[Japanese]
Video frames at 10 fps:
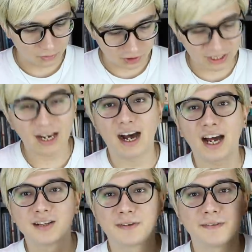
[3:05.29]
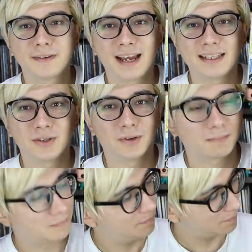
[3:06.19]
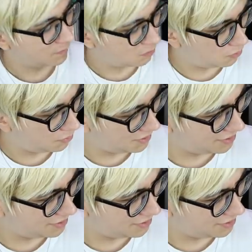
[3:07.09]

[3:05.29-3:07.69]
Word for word: そしてアルファフライト。これ、